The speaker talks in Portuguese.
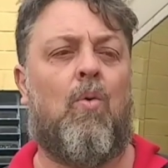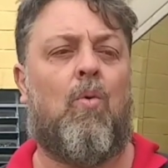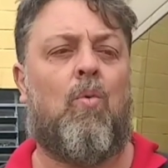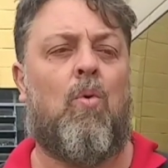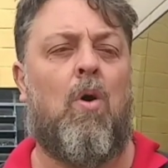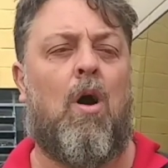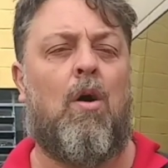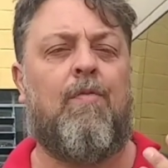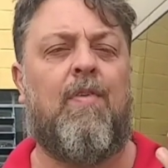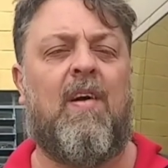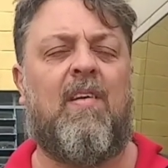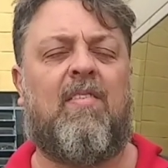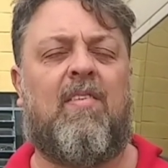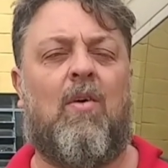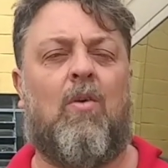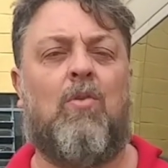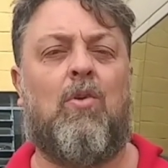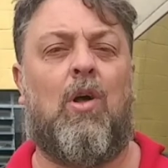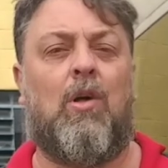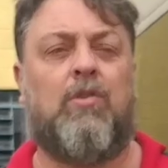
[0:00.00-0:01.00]
qual vai ser
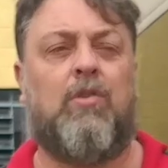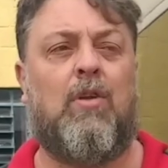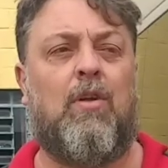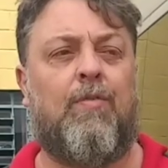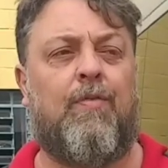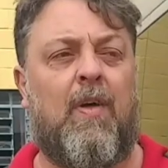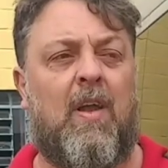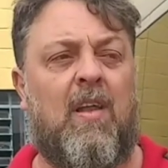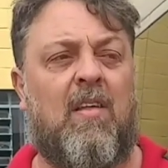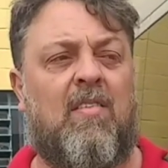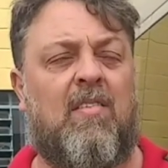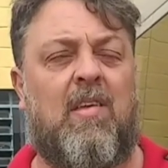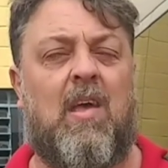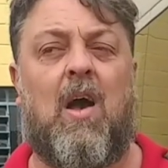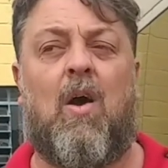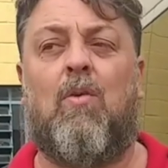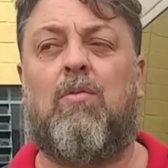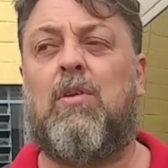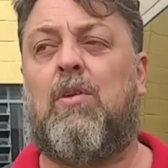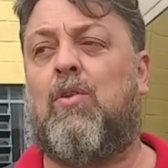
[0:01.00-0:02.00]
o nosso
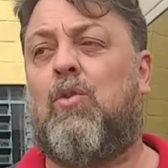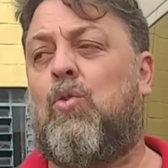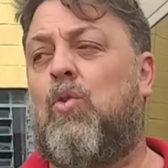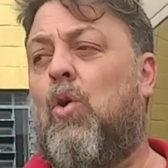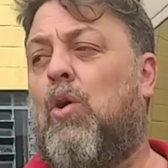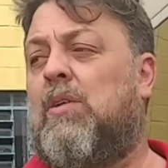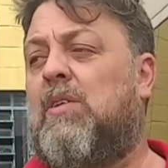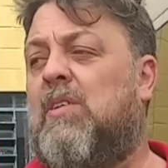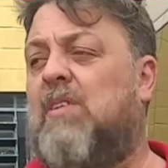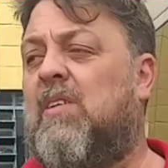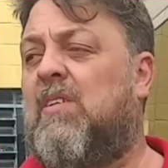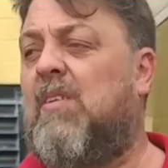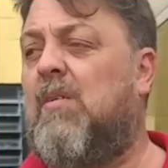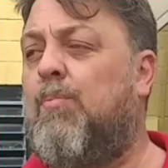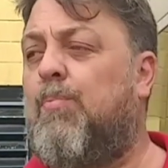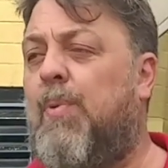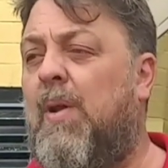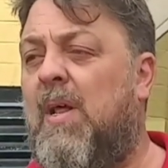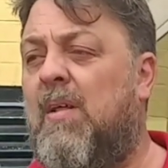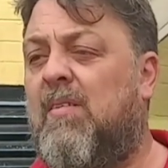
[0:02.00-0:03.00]
diferencial de todas as
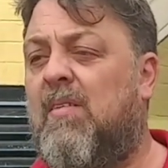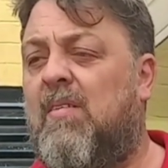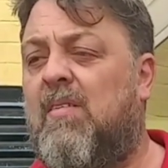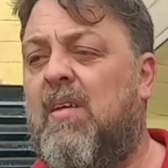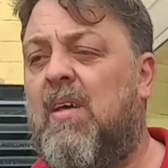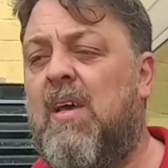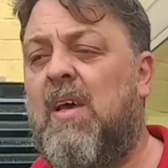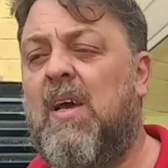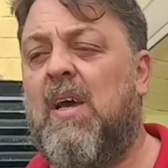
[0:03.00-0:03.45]
empresas?